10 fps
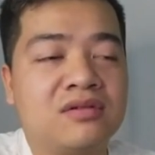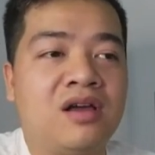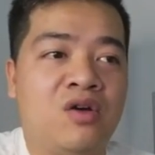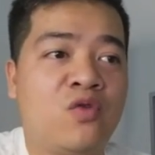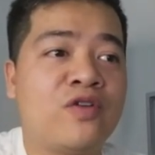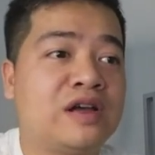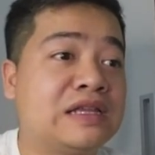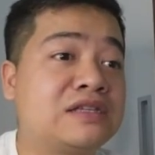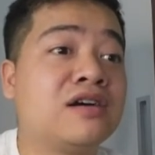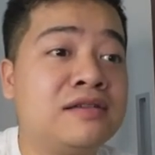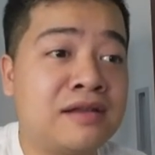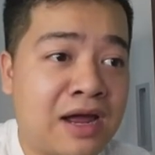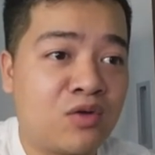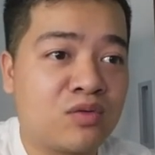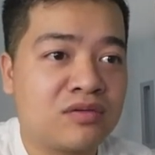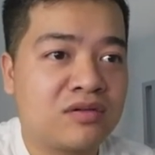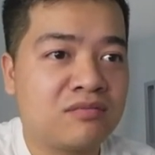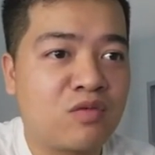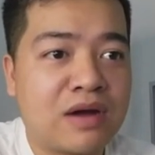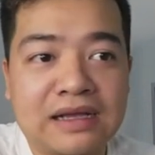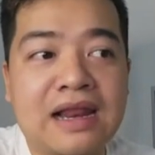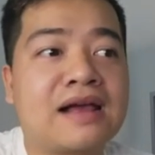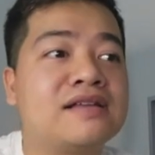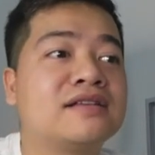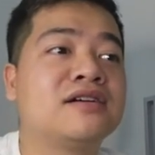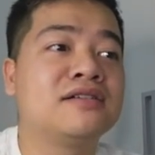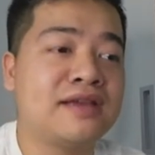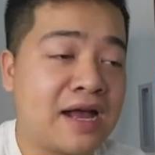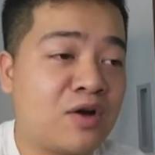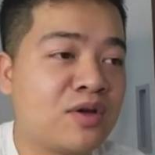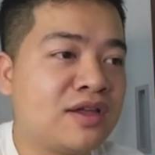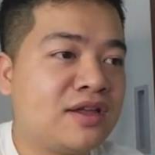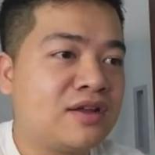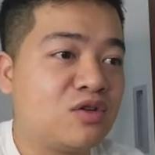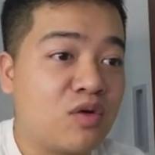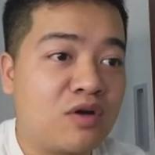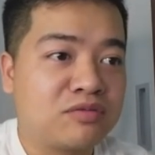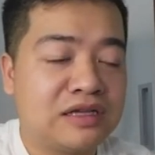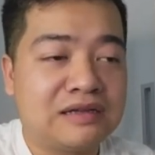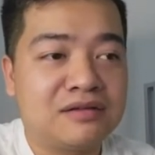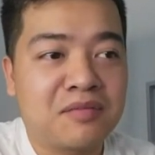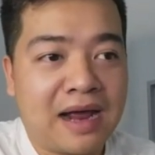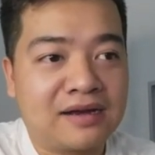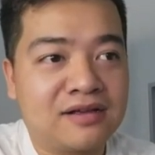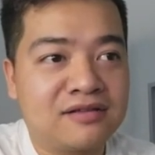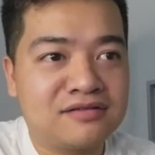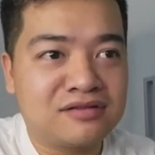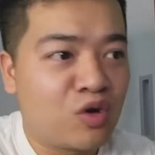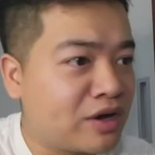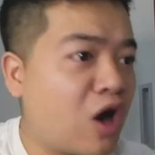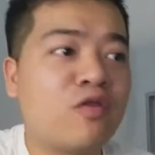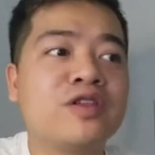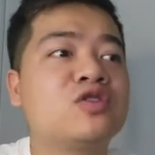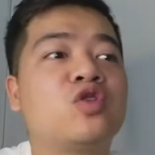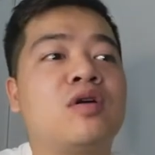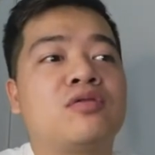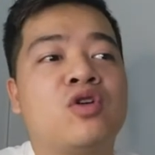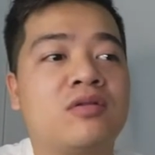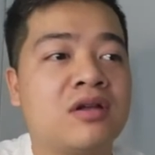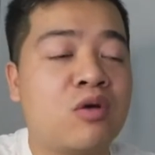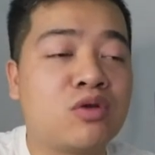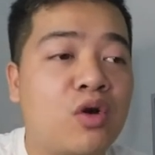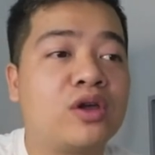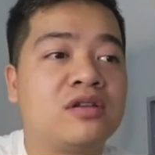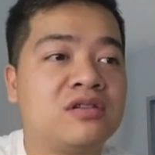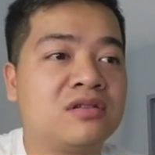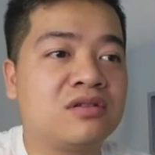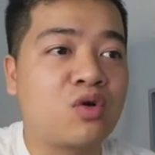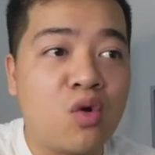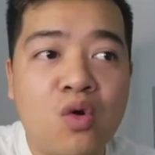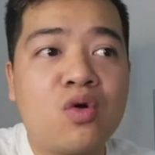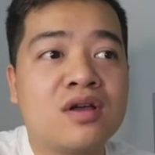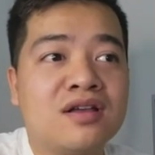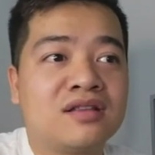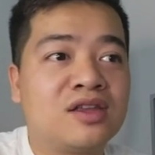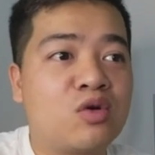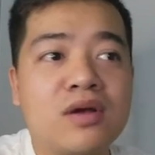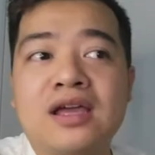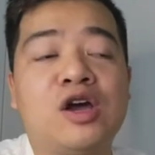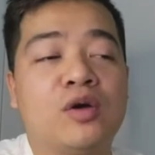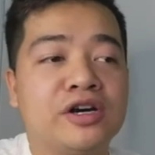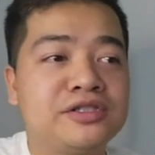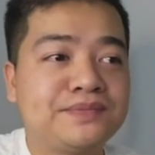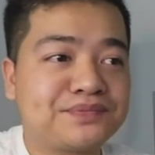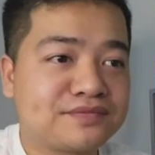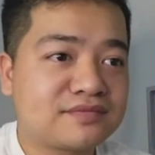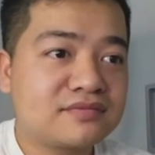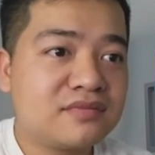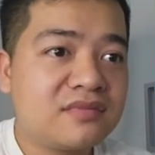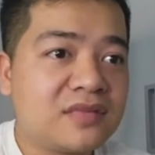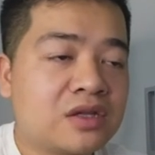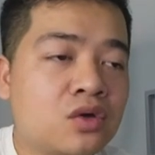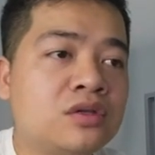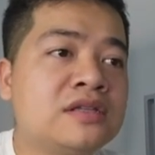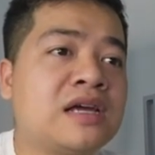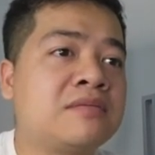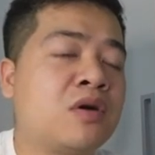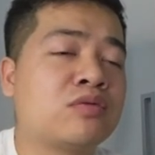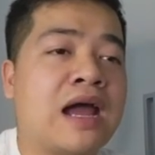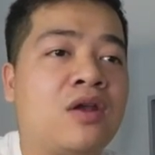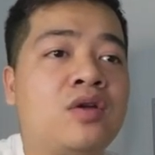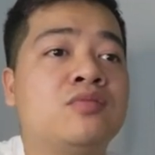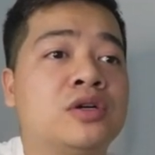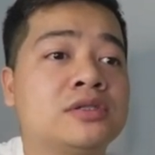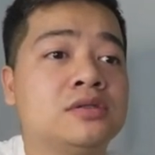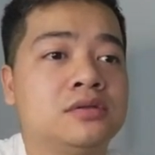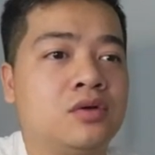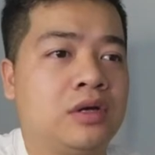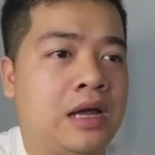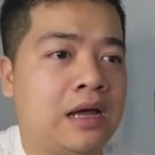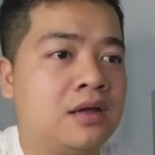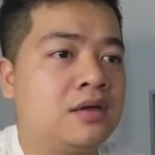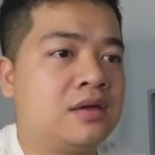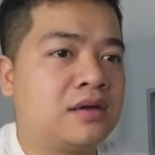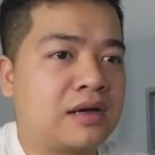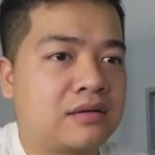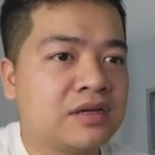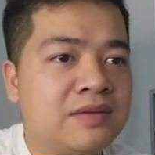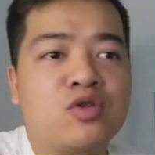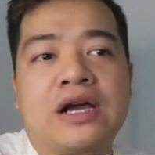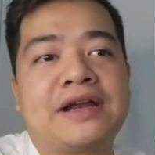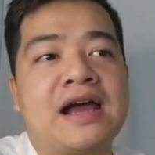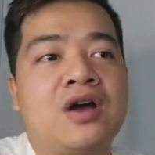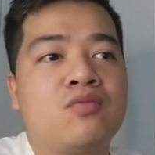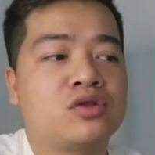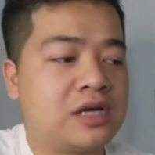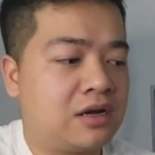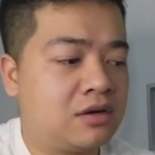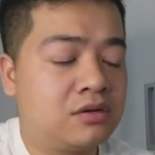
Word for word: ở khu vực người ta chơi như nào, bóng đá Thái Lan người ta chơi như nào, đúng không? Thì bạn ấy đối đầu với những đồng đội cũ thì cũng là hiểu hơn. Tôi tin rằng bóng đá nó là một cái sự gọi là đi một ngày đàng học một sáng